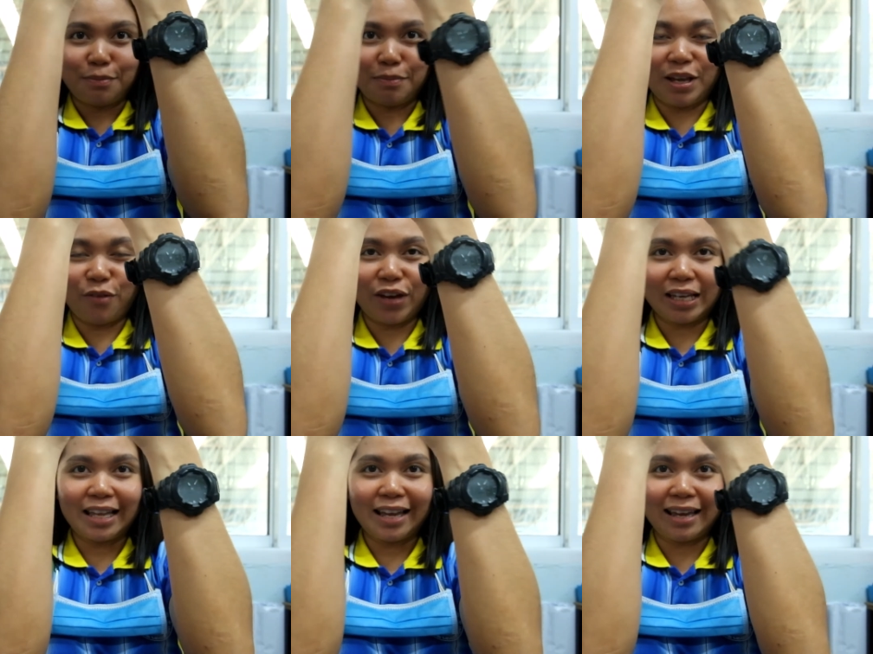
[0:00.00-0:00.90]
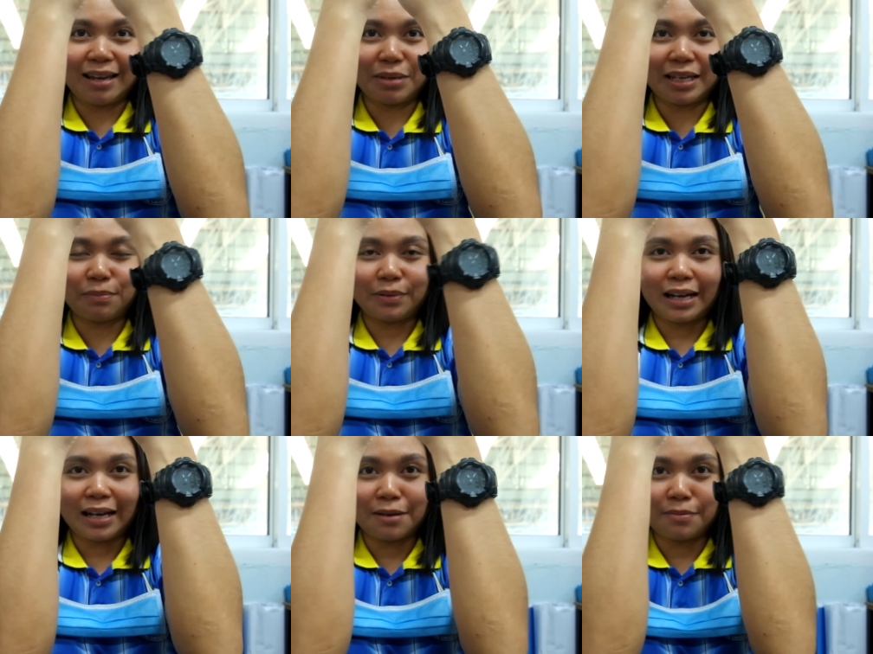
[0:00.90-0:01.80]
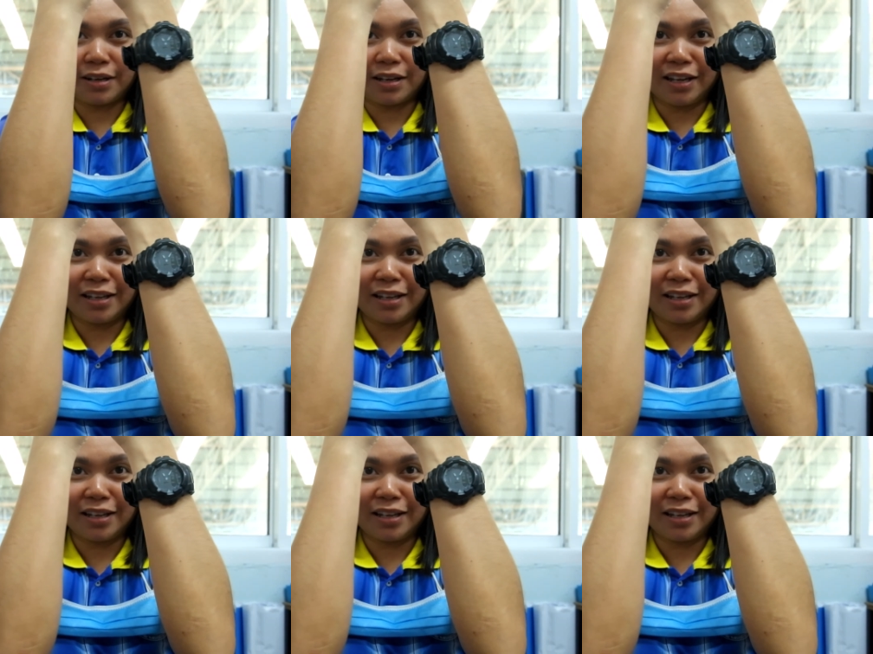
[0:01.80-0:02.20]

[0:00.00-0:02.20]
may effect na eh. May pagkakaiba na.